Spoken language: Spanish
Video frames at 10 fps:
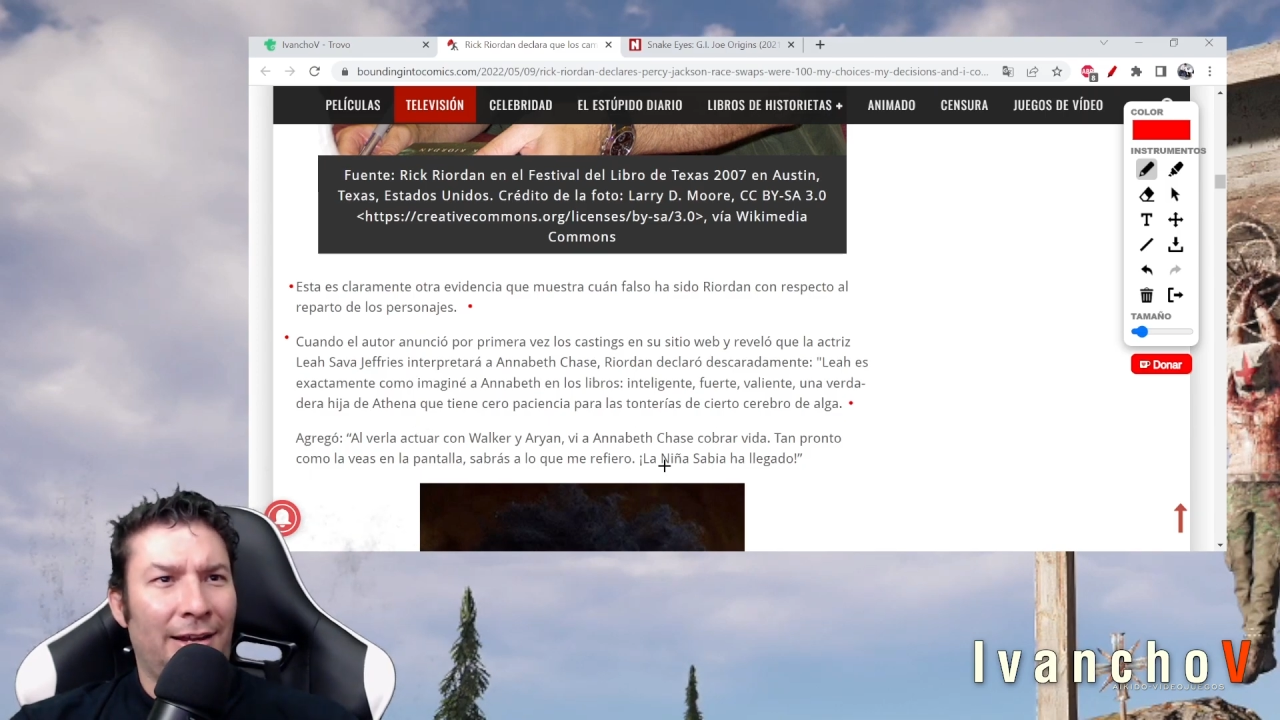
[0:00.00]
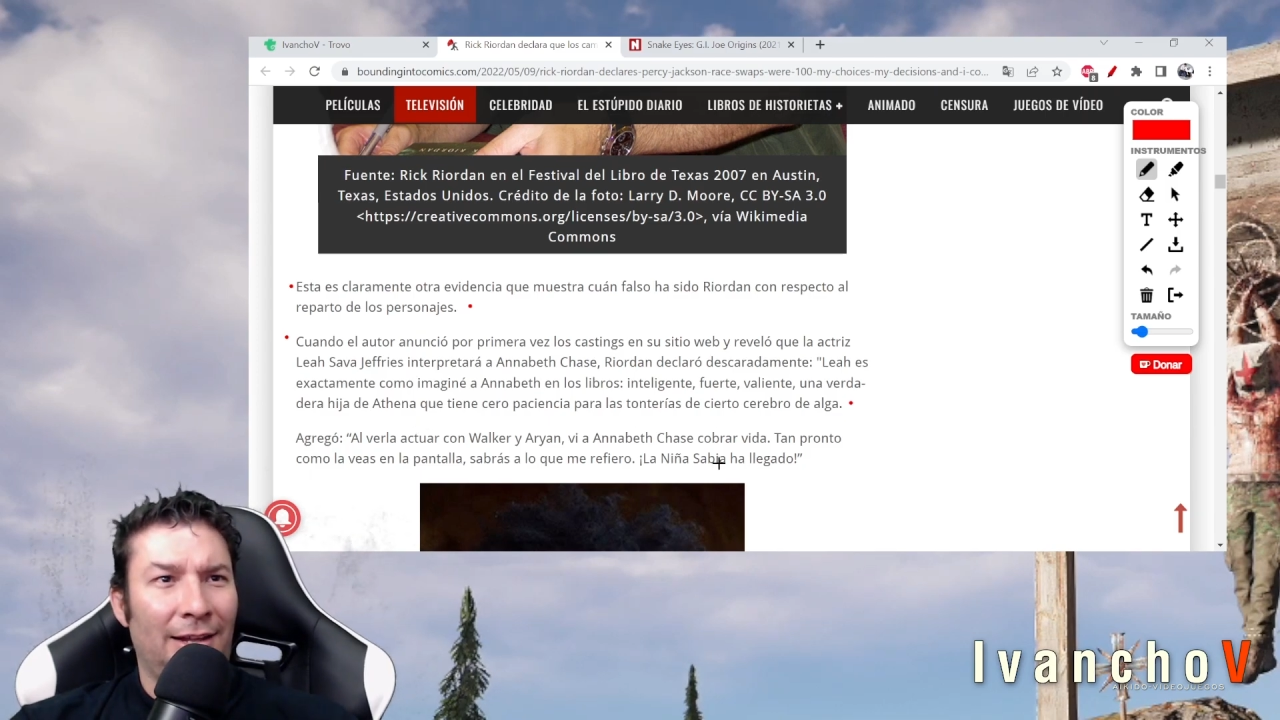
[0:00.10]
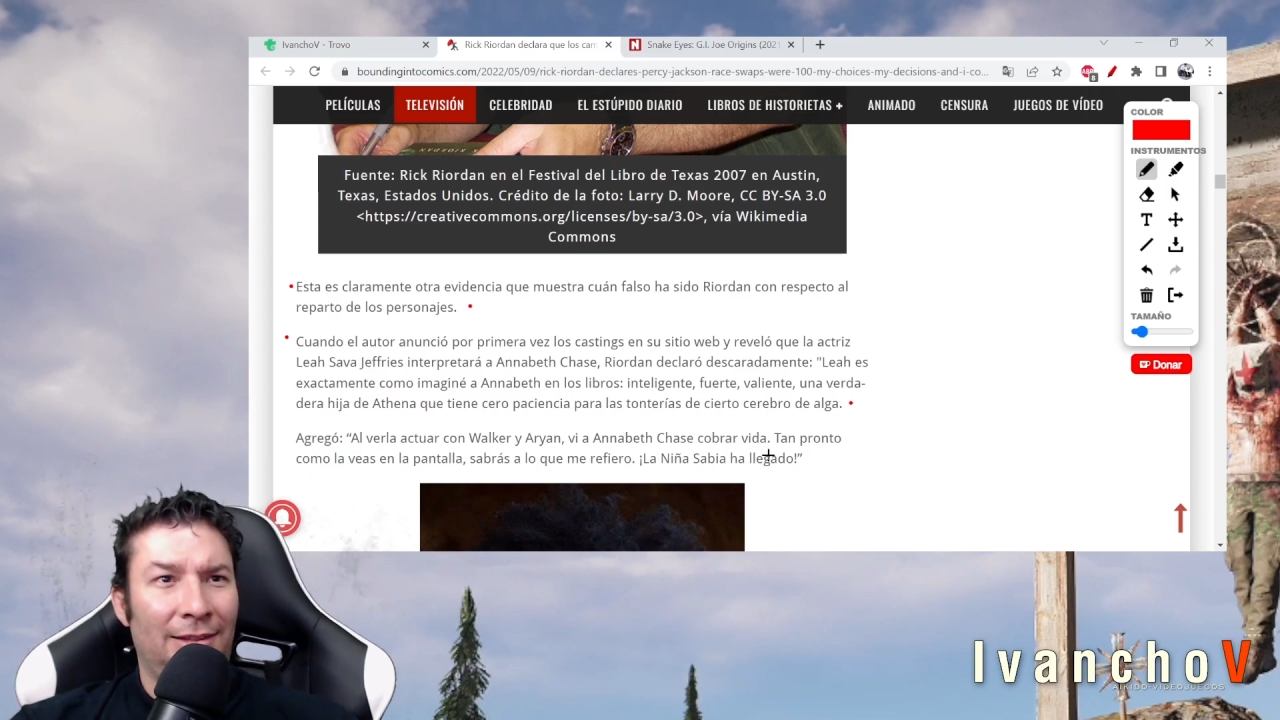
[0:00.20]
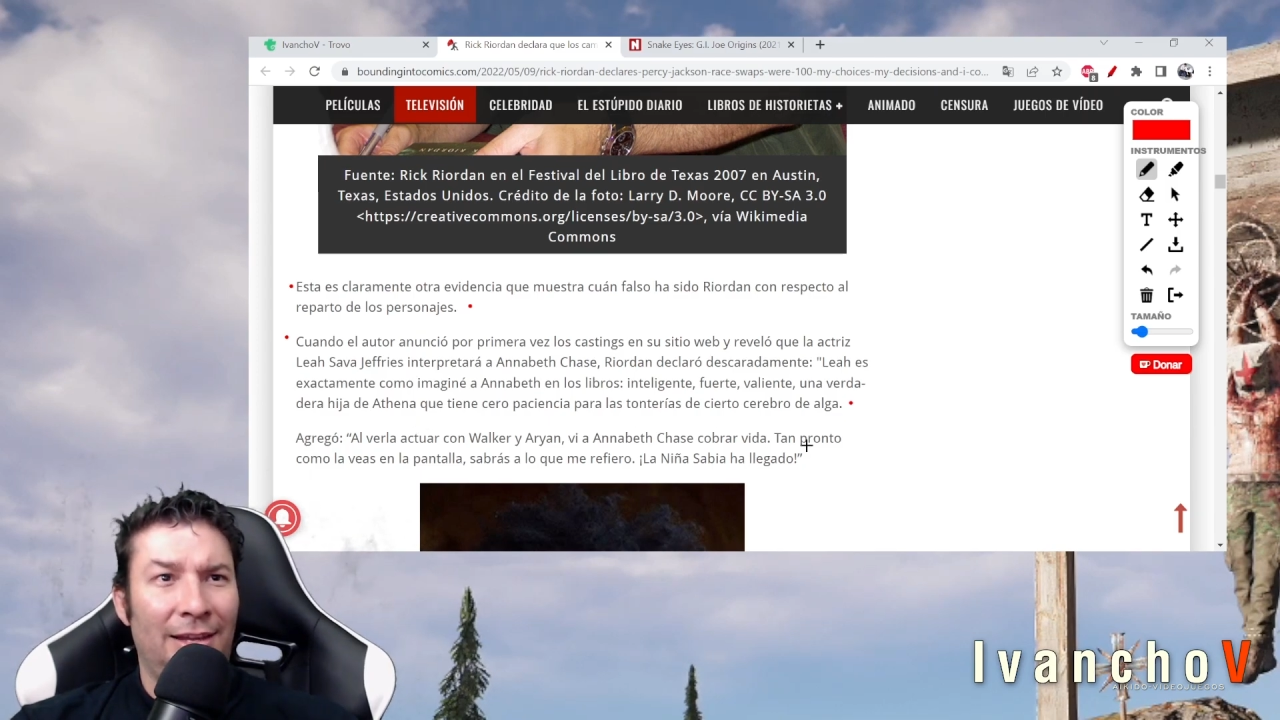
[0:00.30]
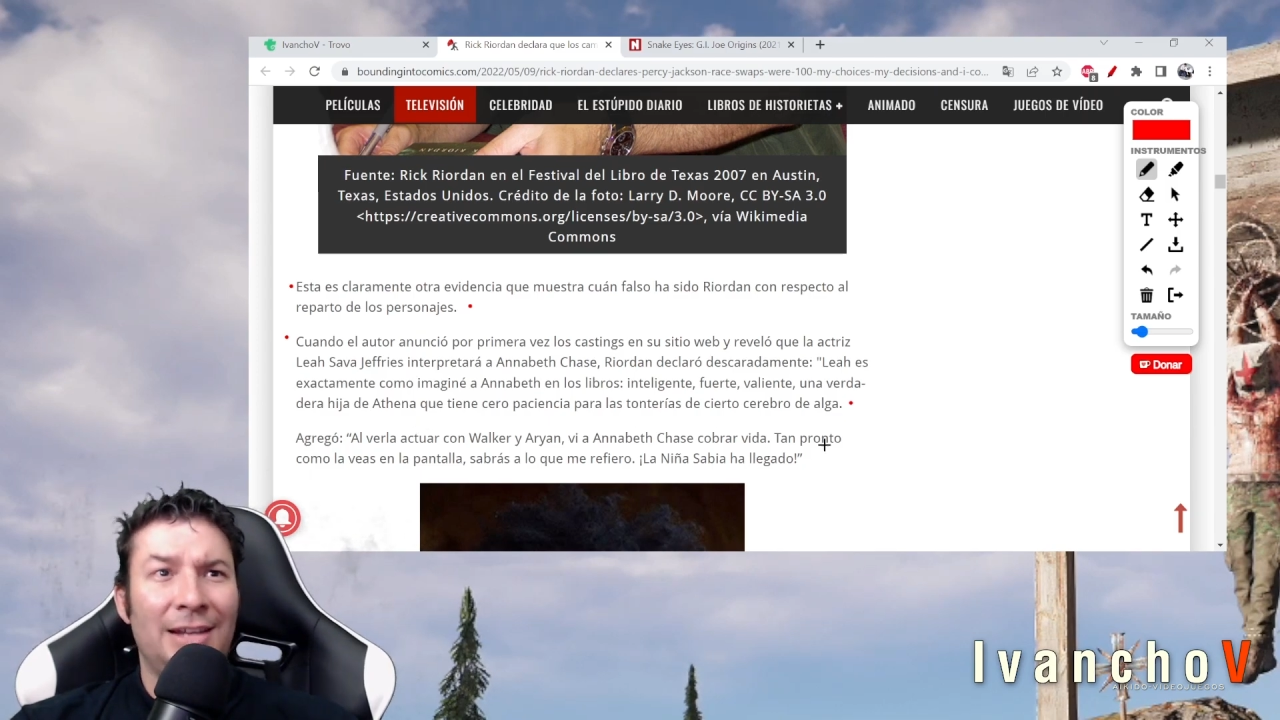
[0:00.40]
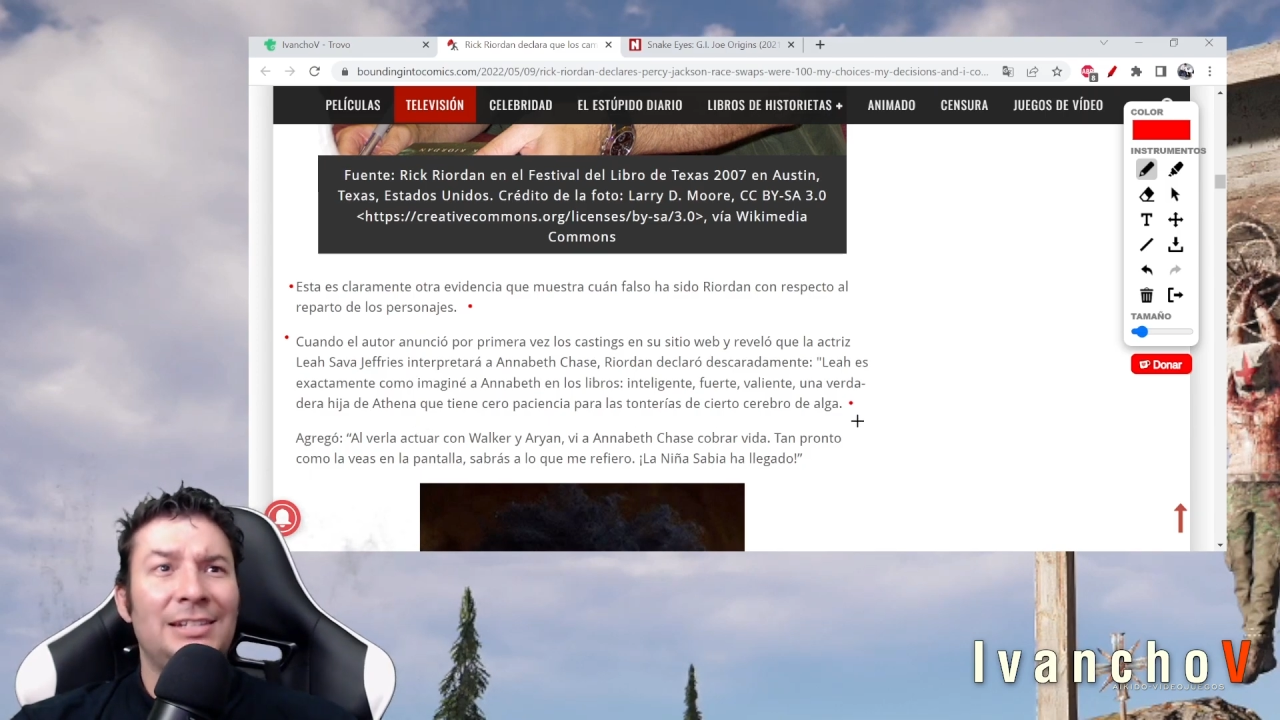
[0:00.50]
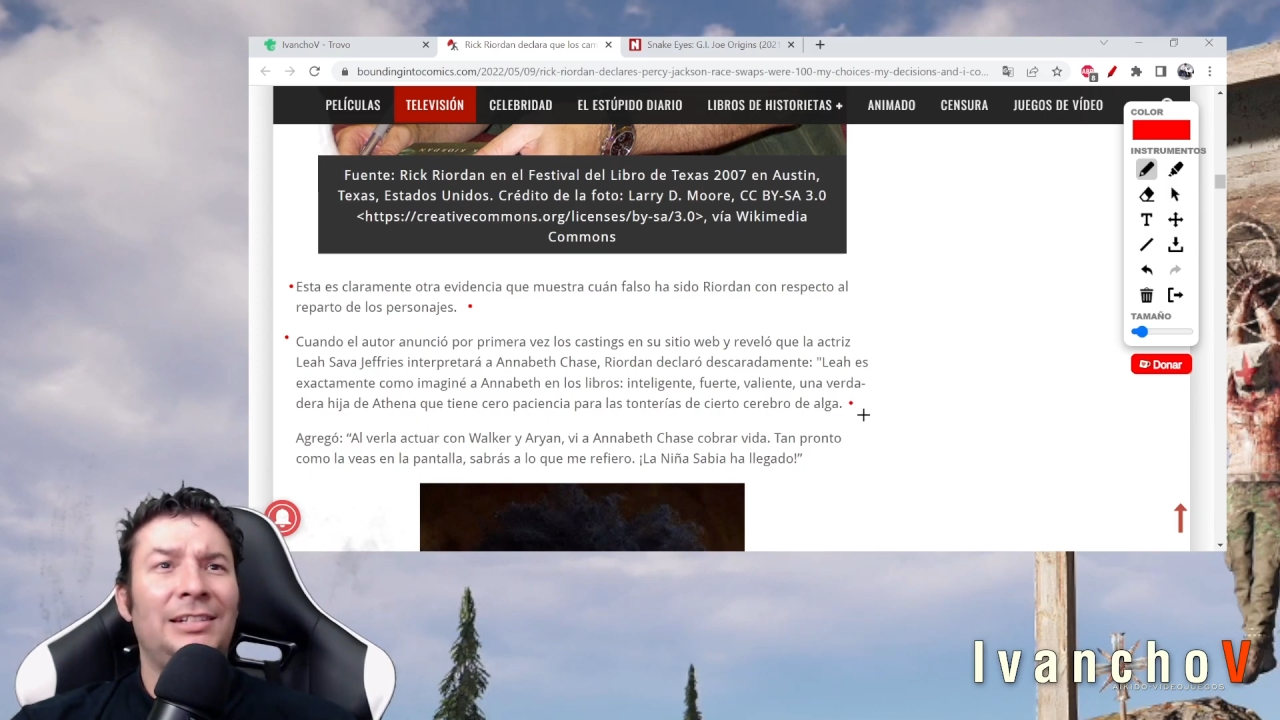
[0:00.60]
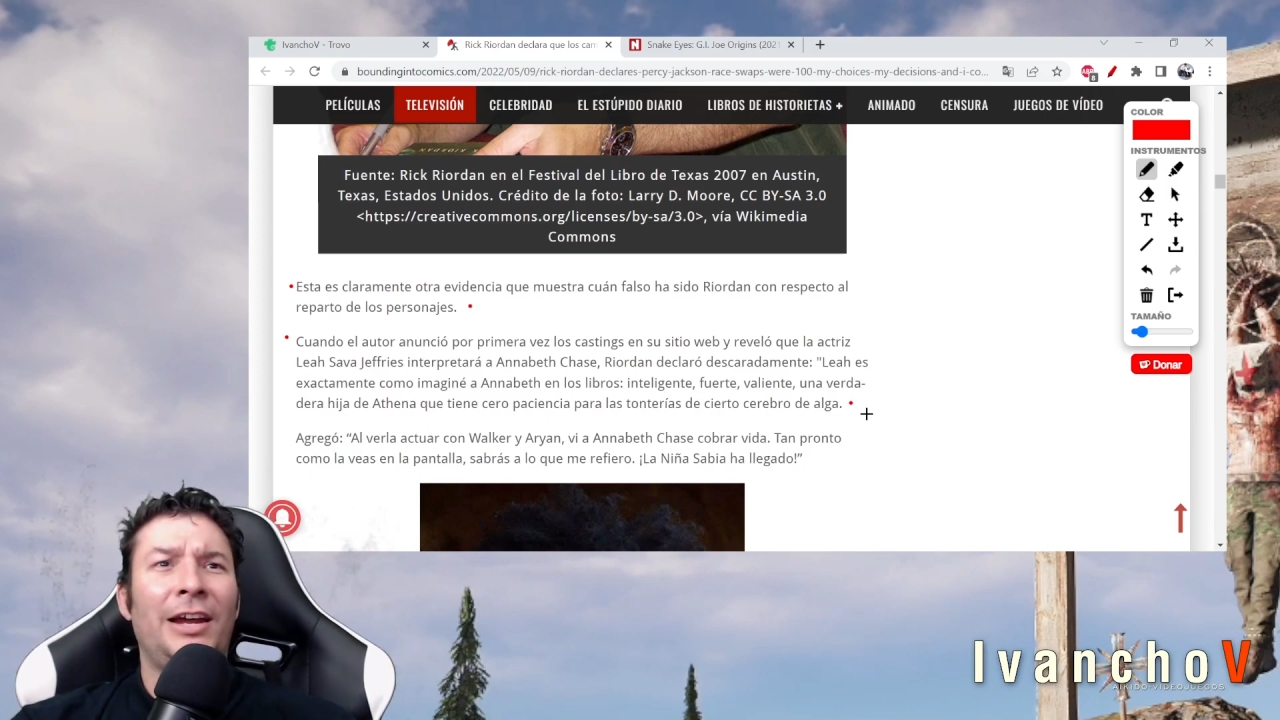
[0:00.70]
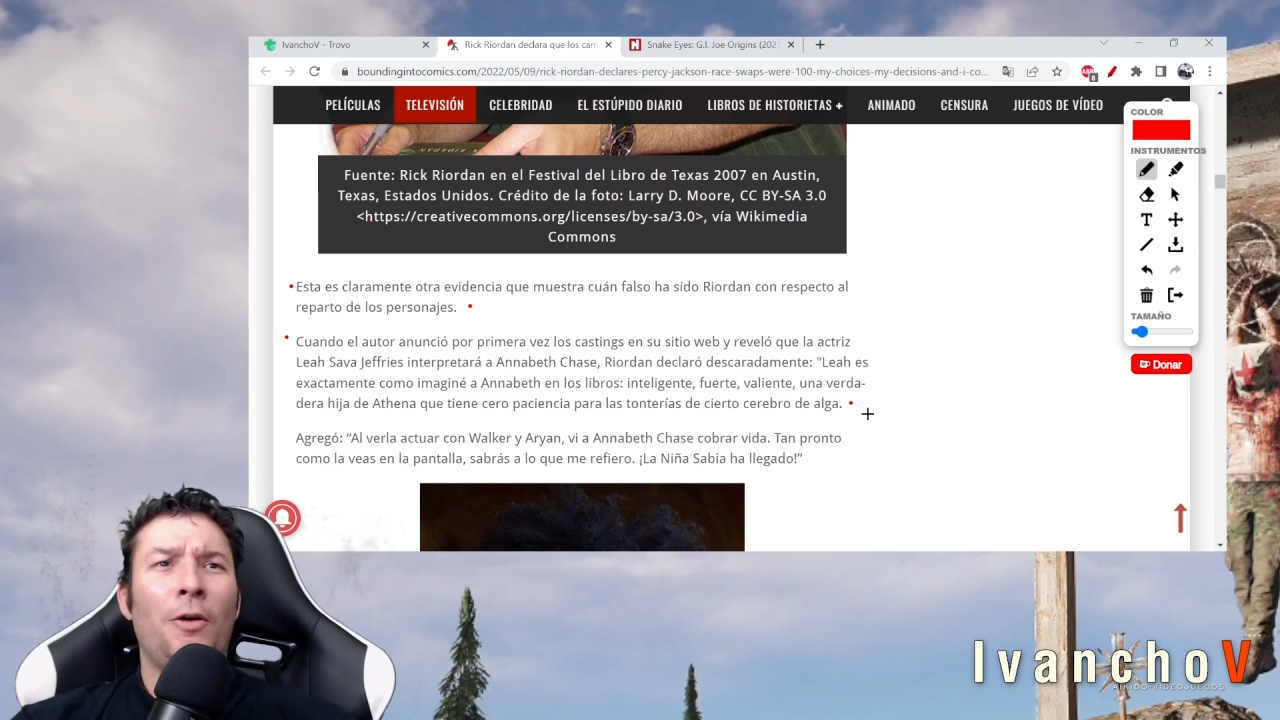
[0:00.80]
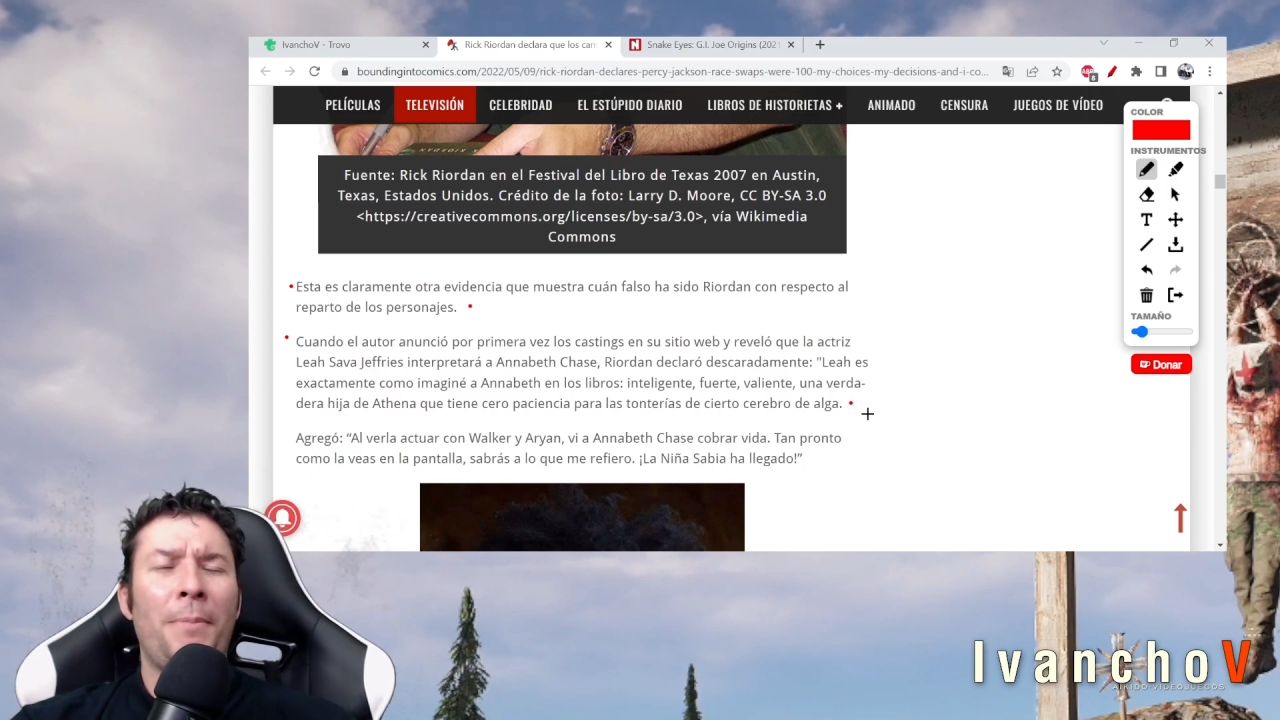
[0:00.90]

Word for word: que tiene cero